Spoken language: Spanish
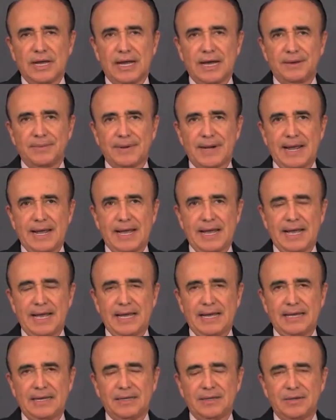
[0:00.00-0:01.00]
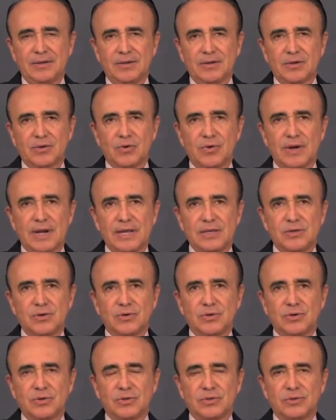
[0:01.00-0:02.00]
Habrá con
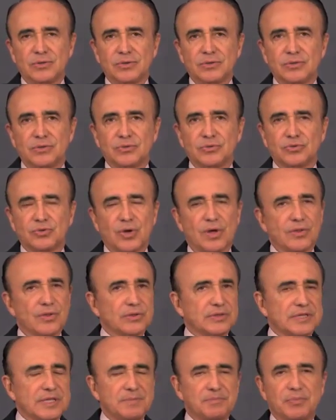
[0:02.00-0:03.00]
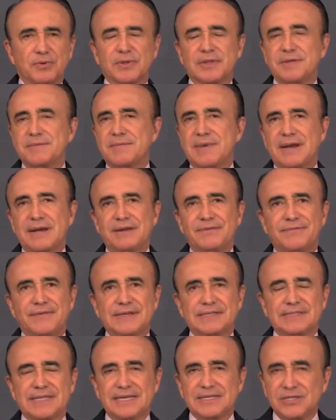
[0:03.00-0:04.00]
ello todo tipo de
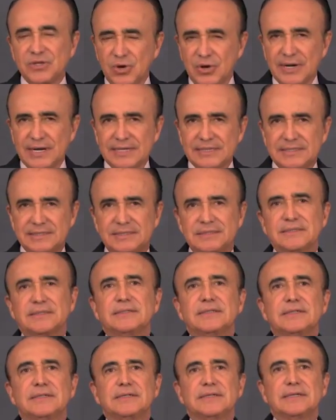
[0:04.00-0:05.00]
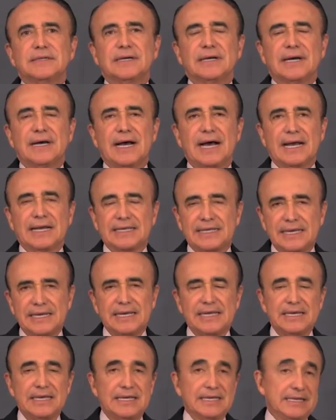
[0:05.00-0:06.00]
manifestaciones
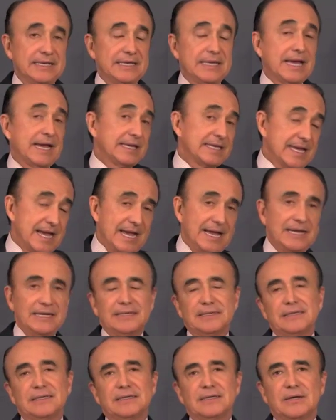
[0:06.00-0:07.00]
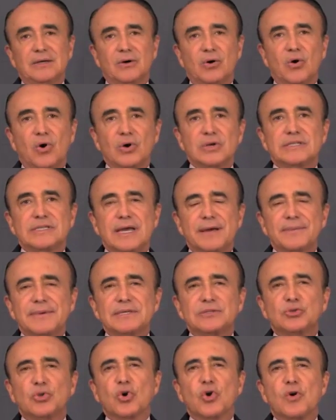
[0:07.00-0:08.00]
aquí y allá. Hoy se ha
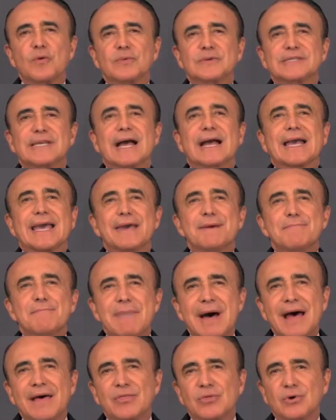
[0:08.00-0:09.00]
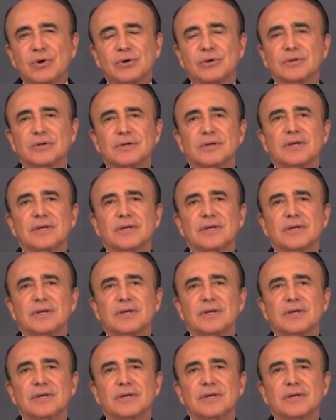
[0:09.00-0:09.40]
visto cómo se ha quemado